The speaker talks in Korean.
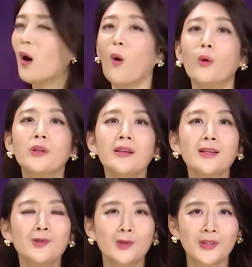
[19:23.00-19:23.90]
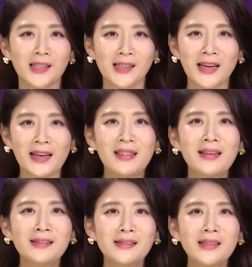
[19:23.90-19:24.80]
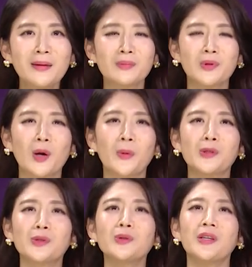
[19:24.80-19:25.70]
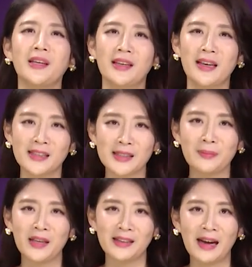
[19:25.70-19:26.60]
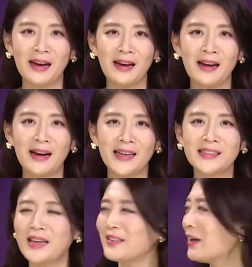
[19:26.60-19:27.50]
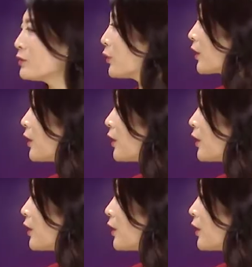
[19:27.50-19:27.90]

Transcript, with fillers: 어디에 주차장이 있는지 물어볼 수 있겠습니다. 아시겠나요? 저희가